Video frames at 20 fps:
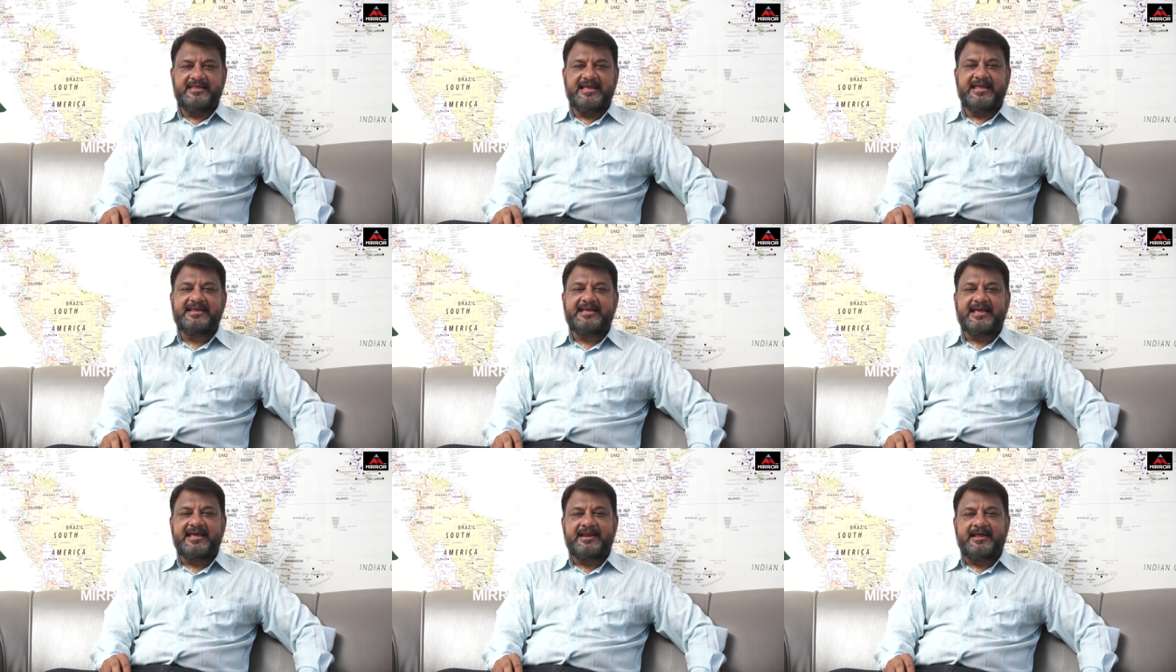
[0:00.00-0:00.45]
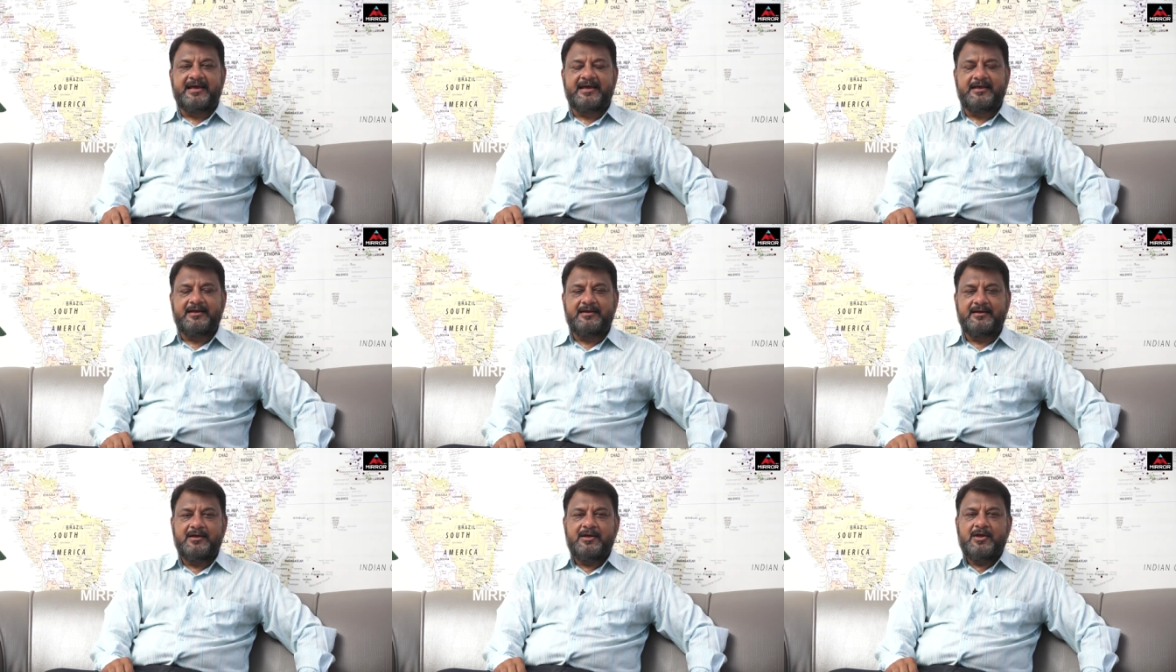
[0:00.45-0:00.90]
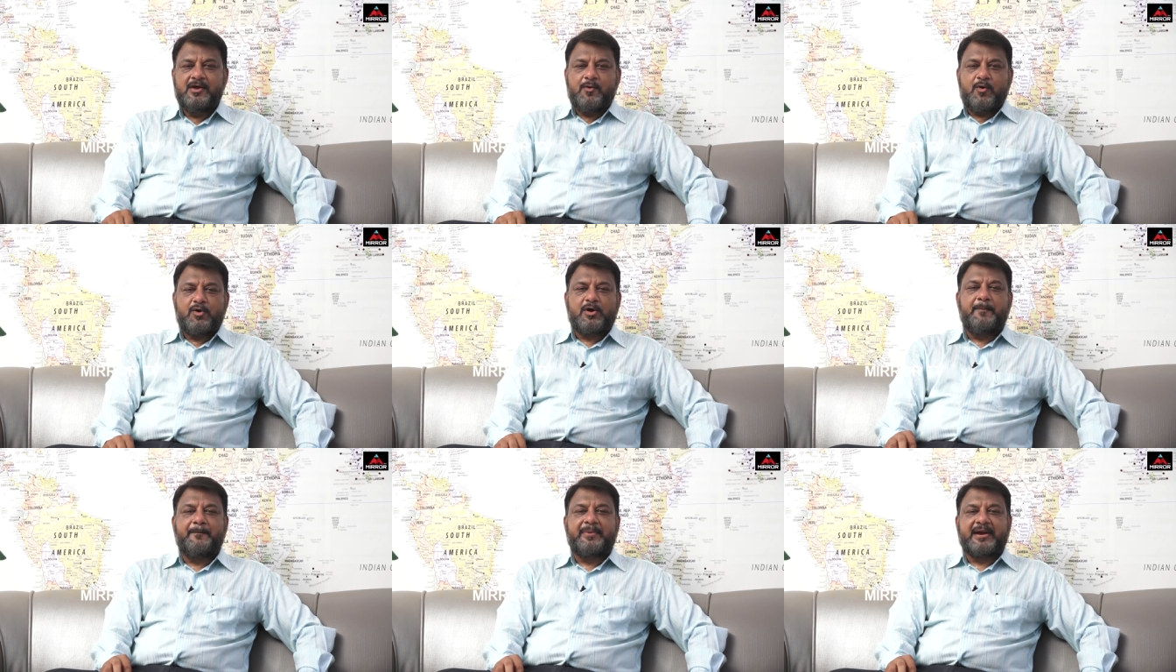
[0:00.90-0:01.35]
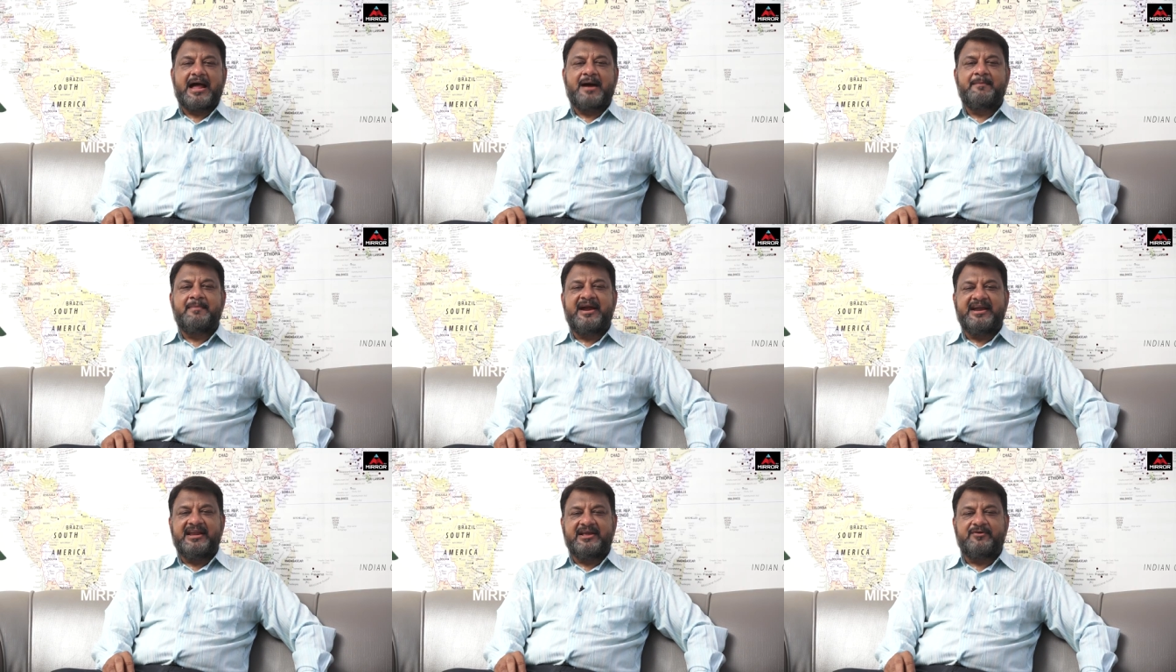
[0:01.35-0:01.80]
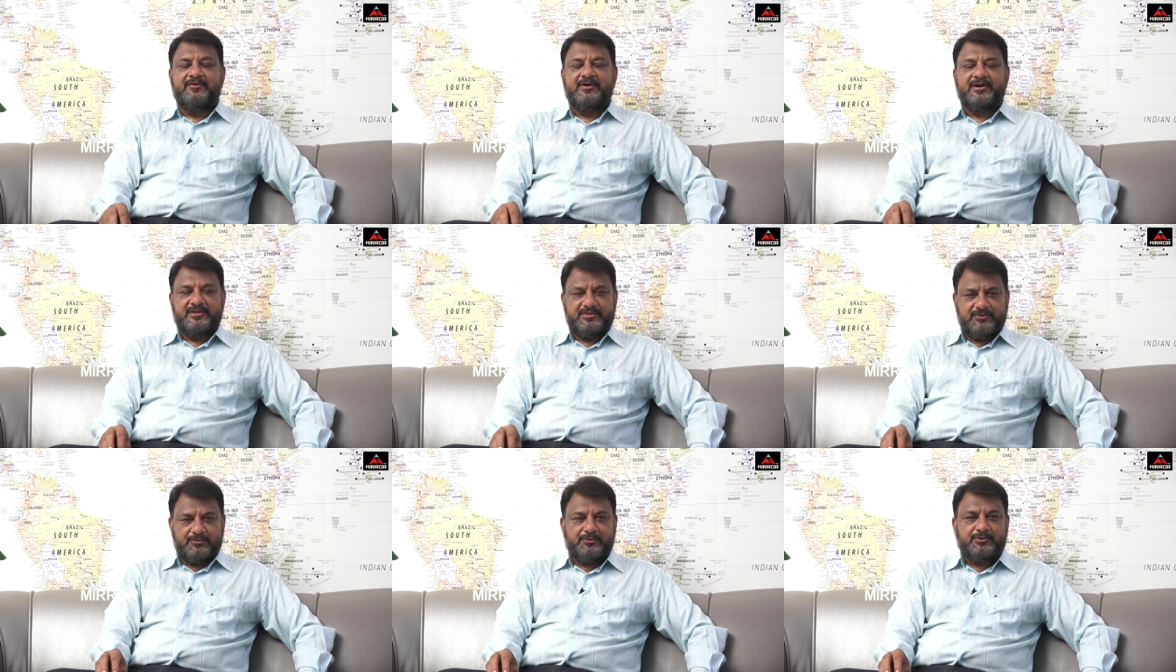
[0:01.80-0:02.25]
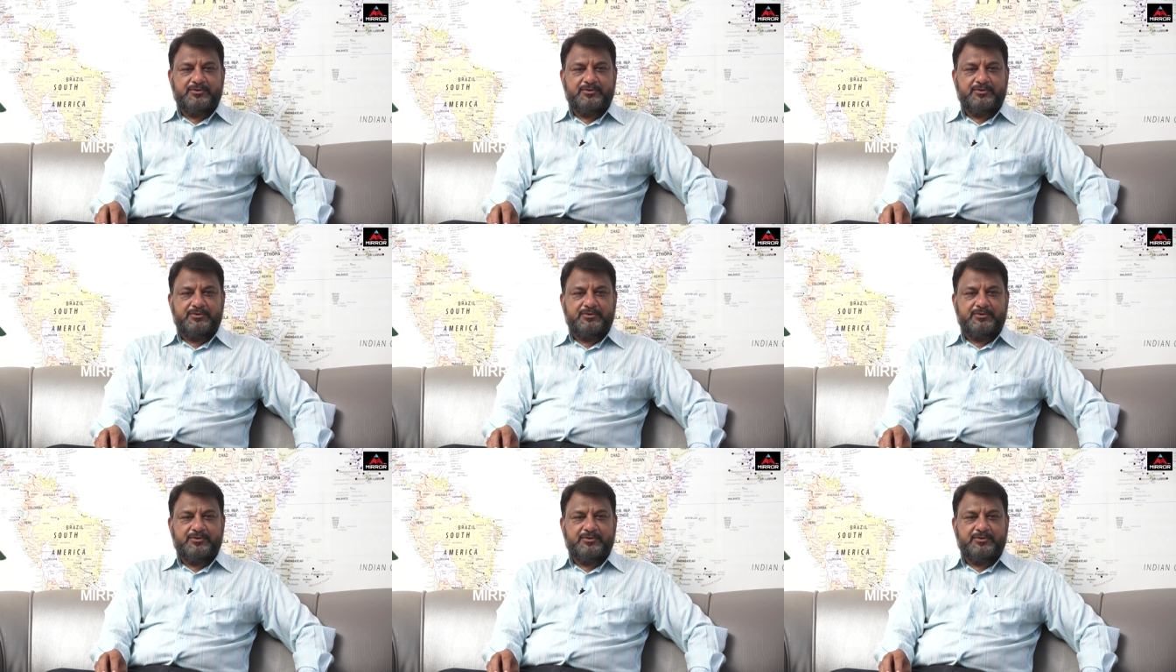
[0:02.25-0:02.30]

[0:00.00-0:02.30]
దేనికైనా ఒక ప్రామాణికం అన్నది